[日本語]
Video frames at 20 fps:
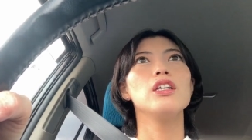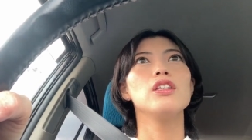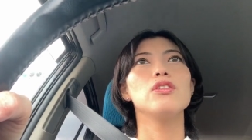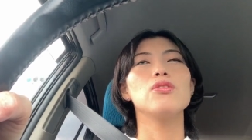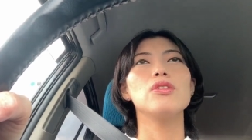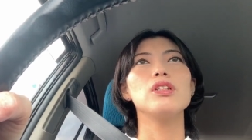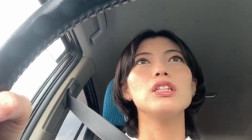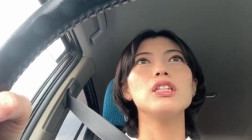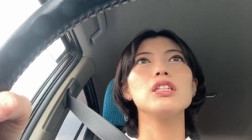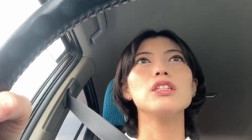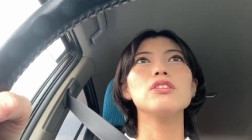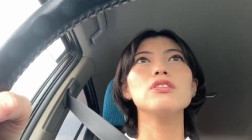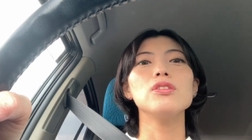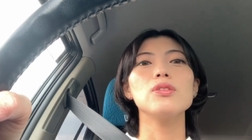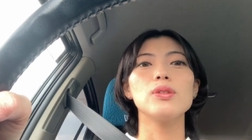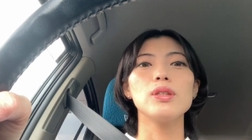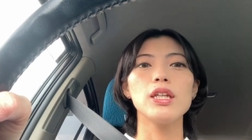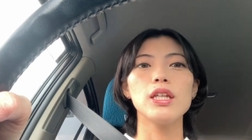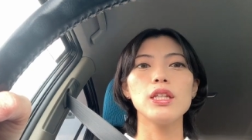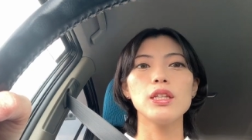乗りにくい
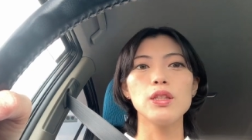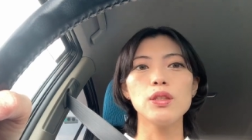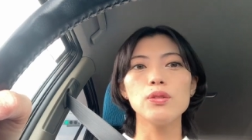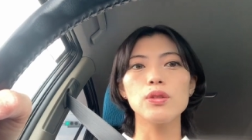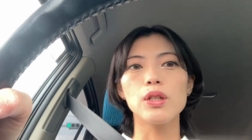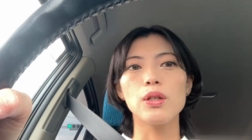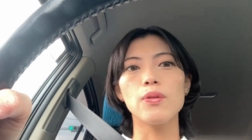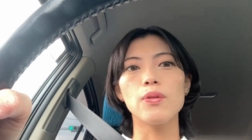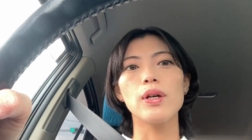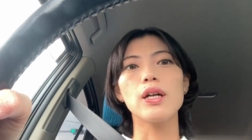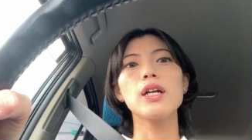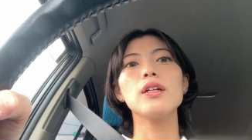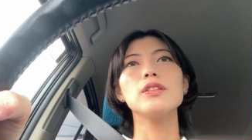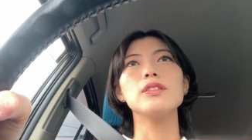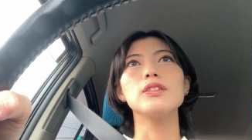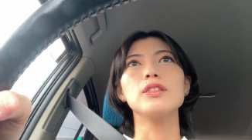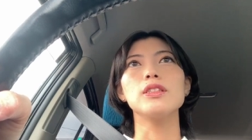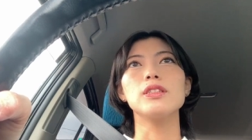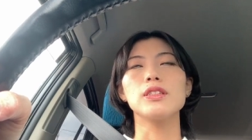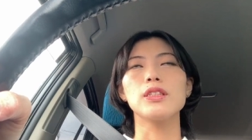よねっていうのが分か
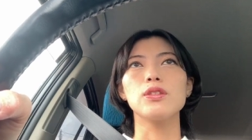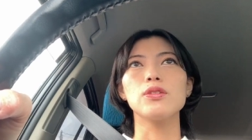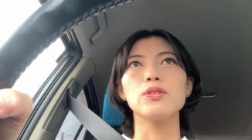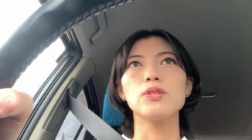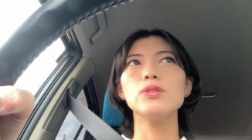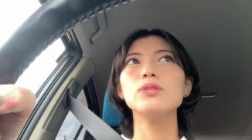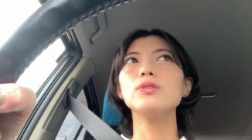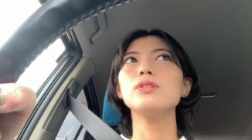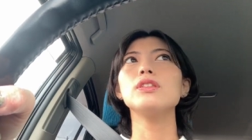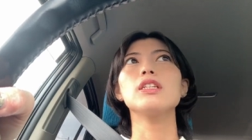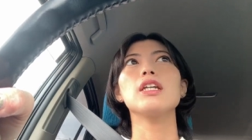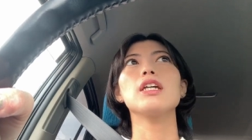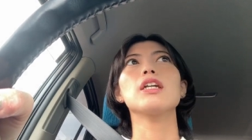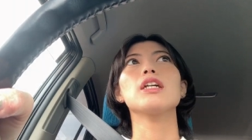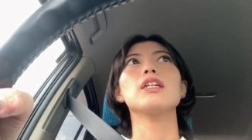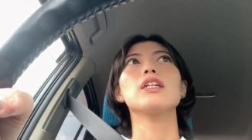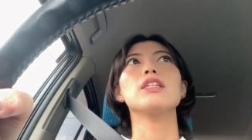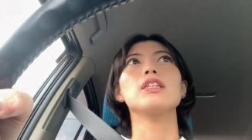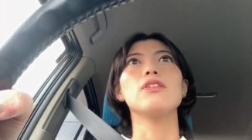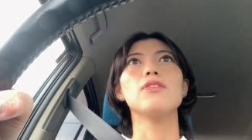るんですけどそうじゃない
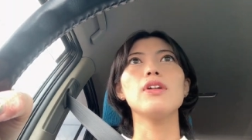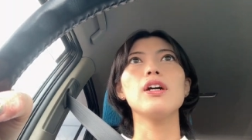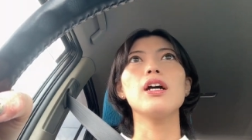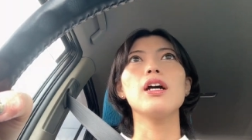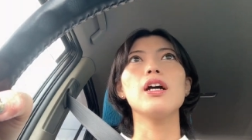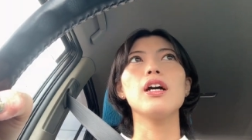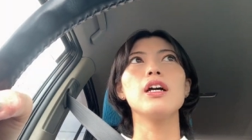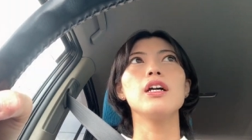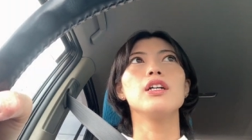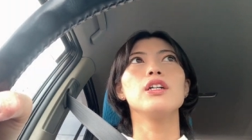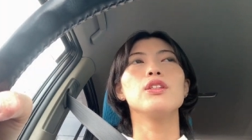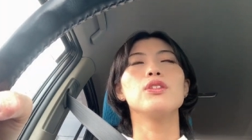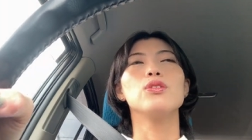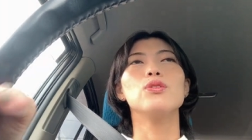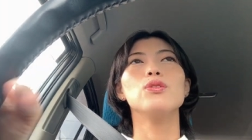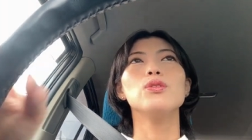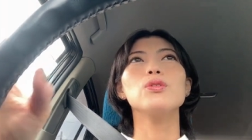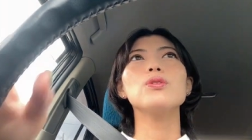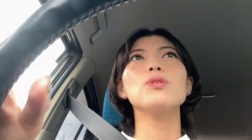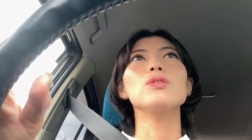方は
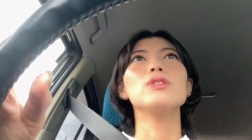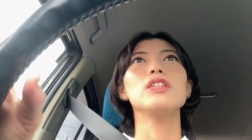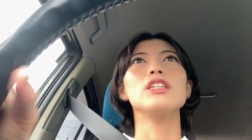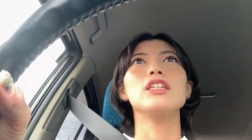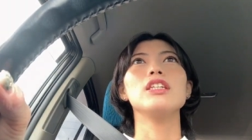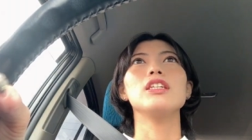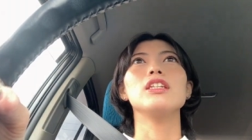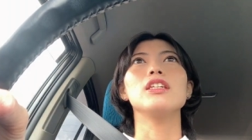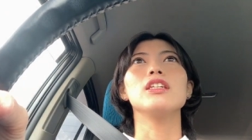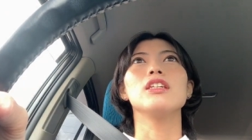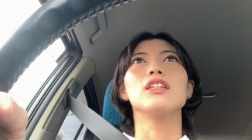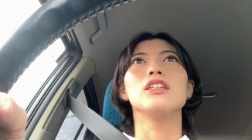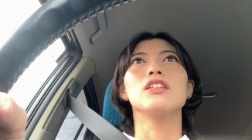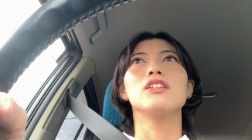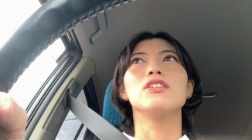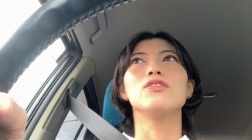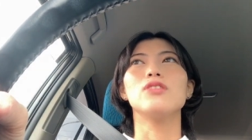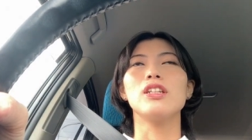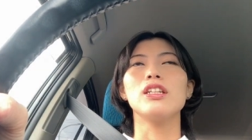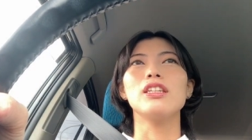どこに
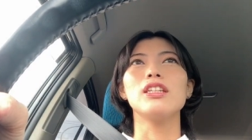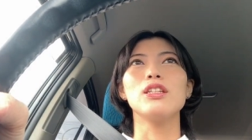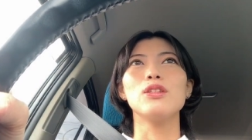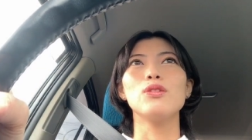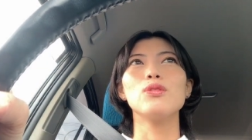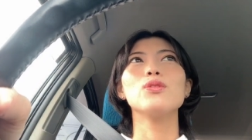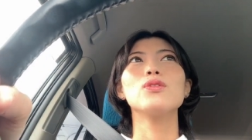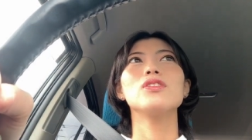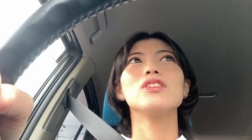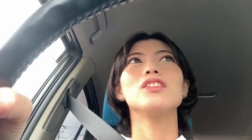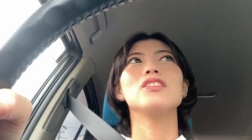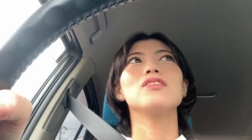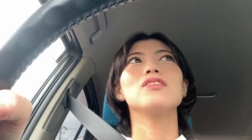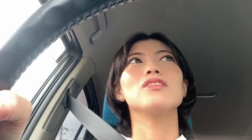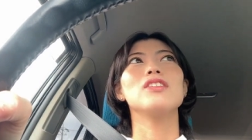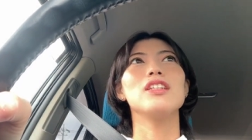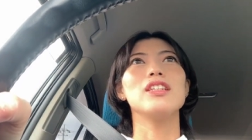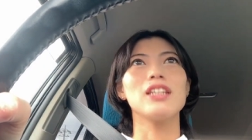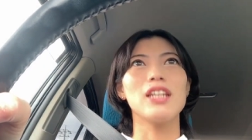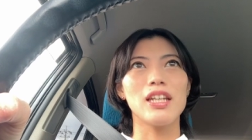濡れてどこに塗
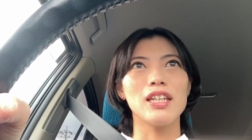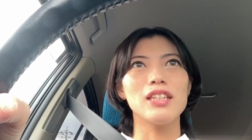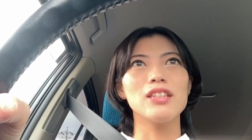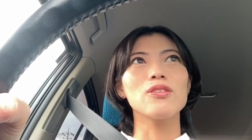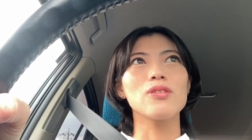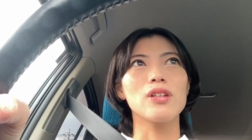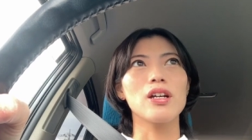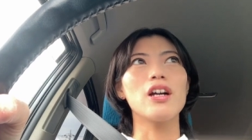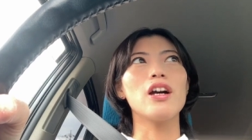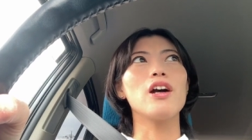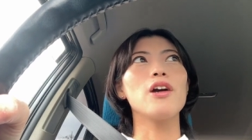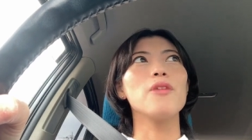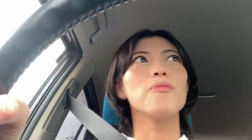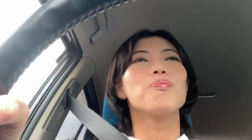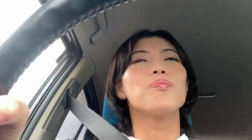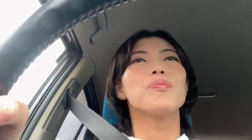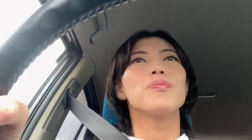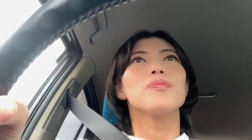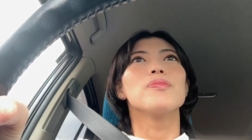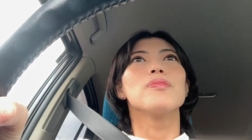れないとか
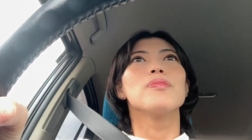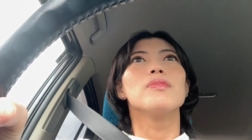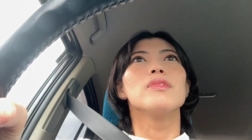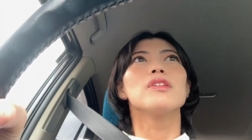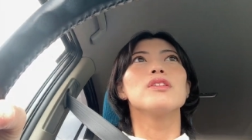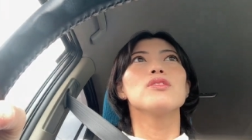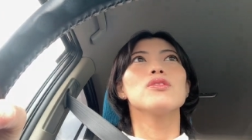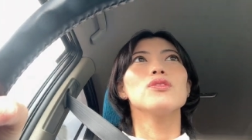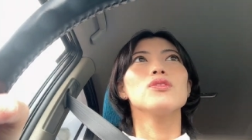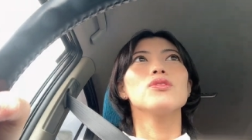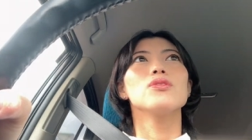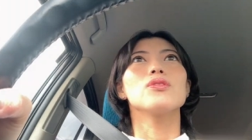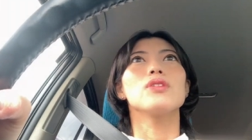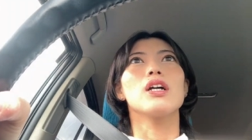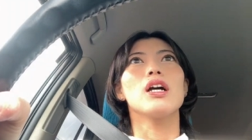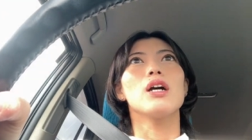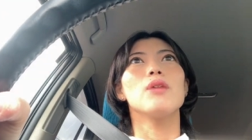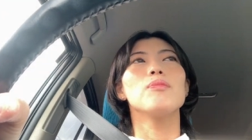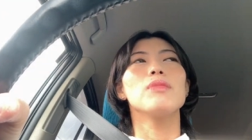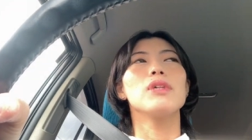そういうの
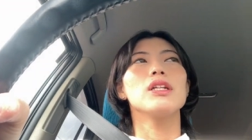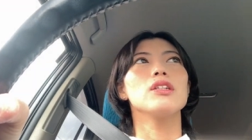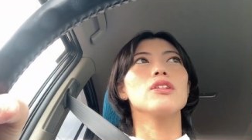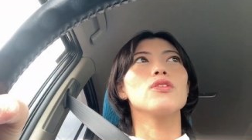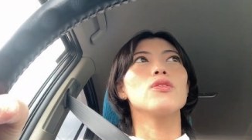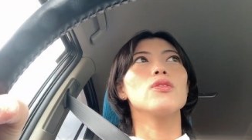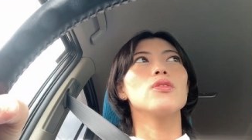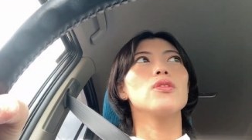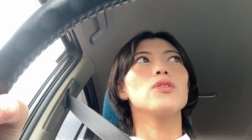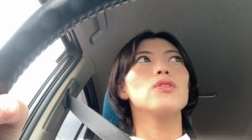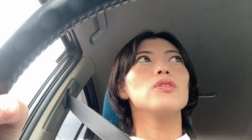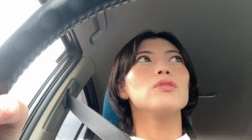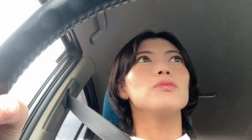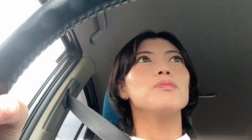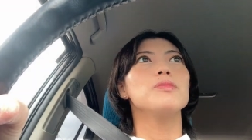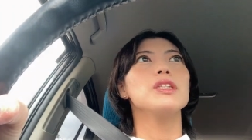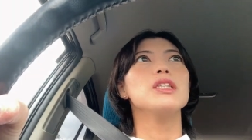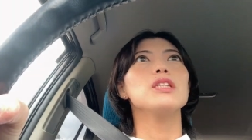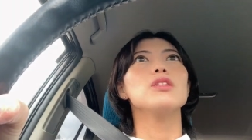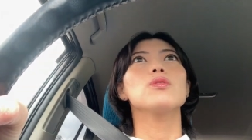があんまりこ
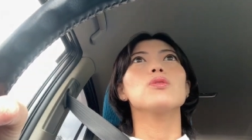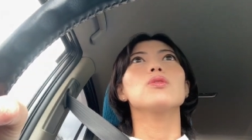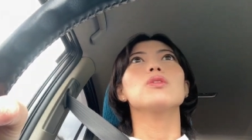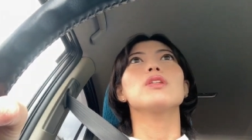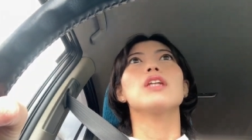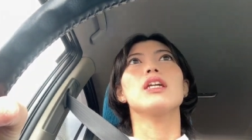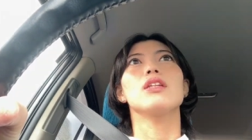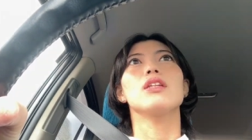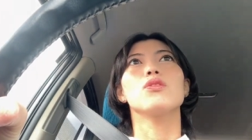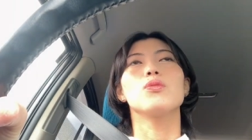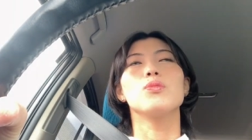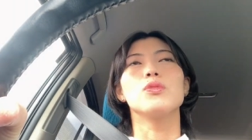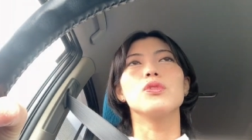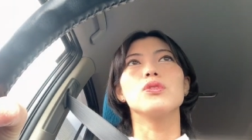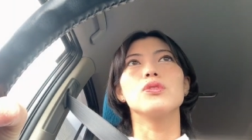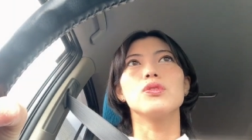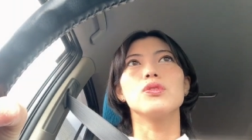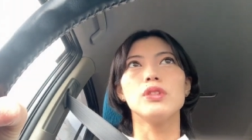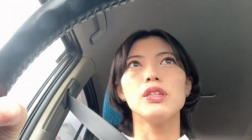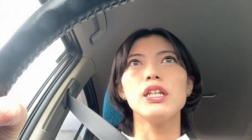うピンとこないと思
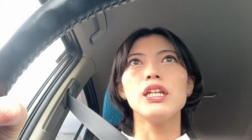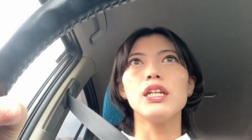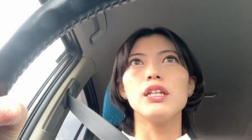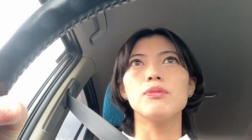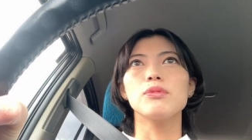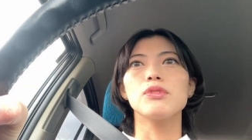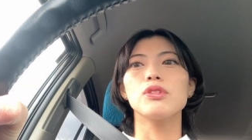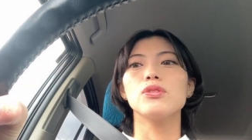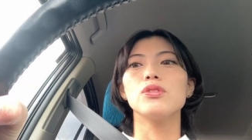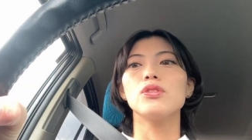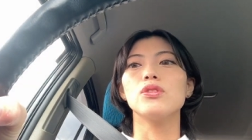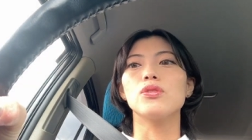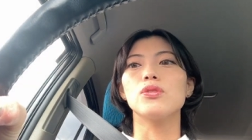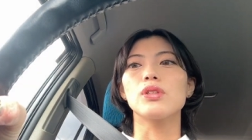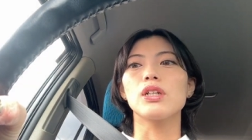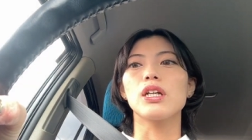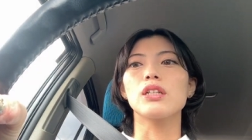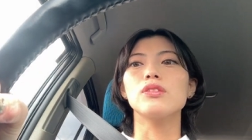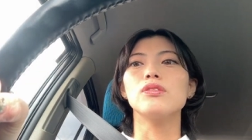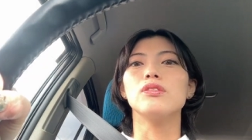うのでそういうのを
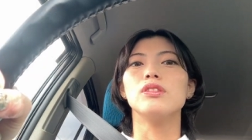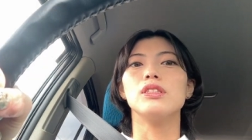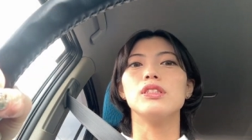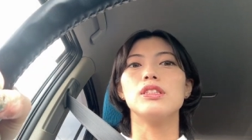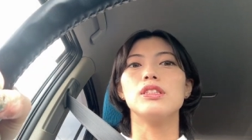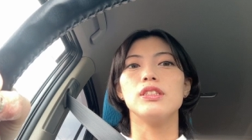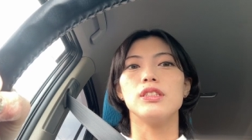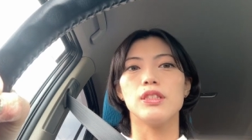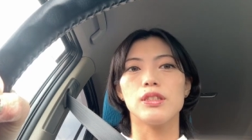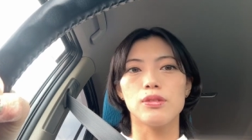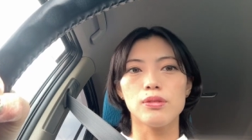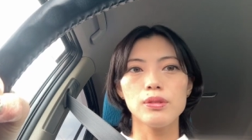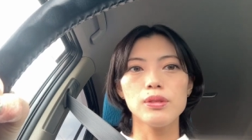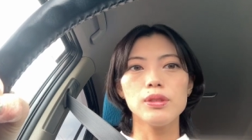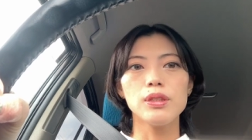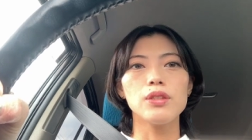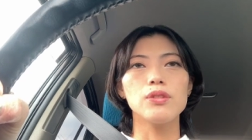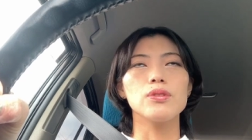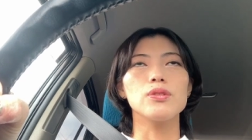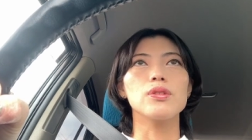確認しに行くっ
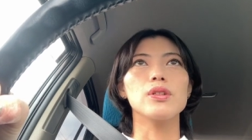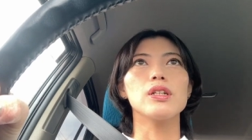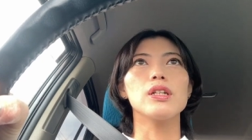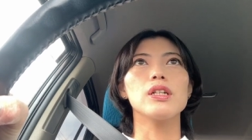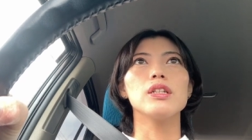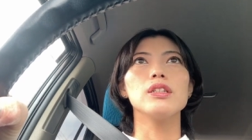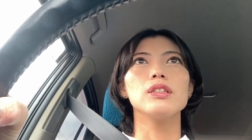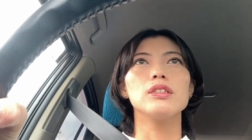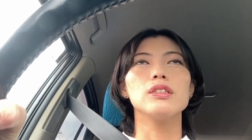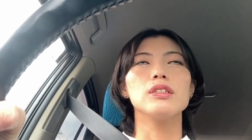ていうのが